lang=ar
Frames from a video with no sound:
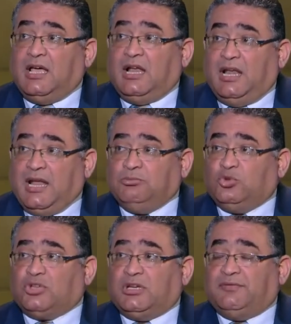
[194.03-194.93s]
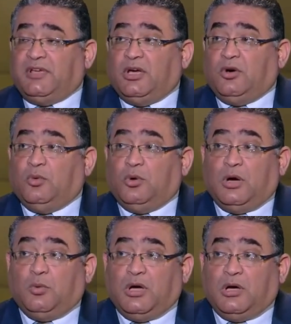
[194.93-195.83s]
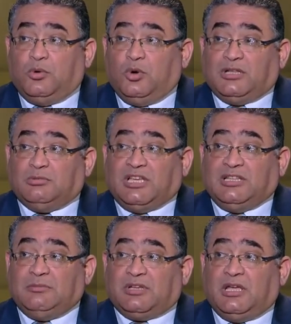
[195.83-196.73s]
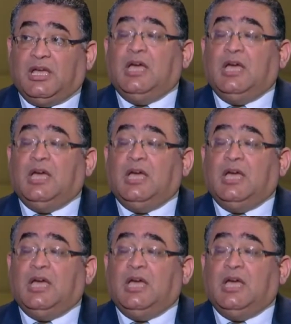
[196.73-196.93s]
لم تصنف هي والولايات المتحده الامريكيه